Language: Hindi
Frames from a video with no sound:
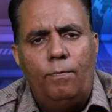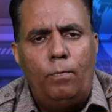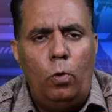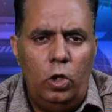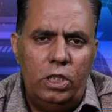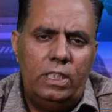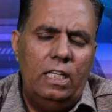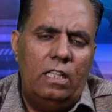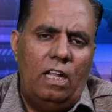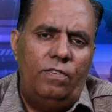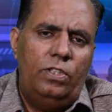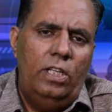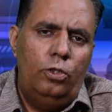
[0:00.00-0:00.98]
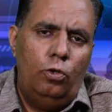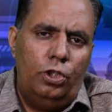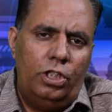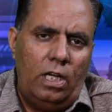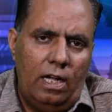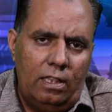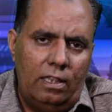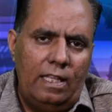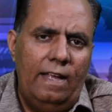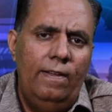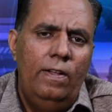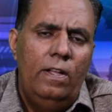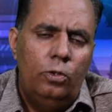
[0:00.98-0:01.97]
पुलिस की तरफ से जो
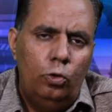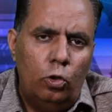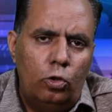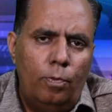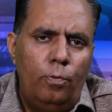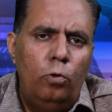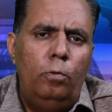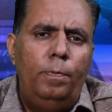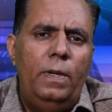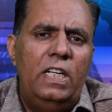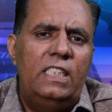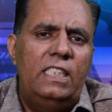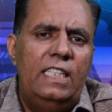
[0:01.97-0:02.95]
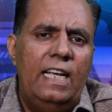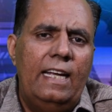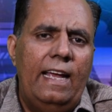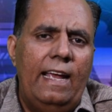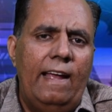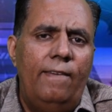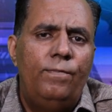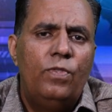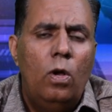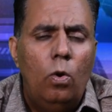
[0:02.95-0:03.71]
शहादतें जो सबूत पेश किए गए हैं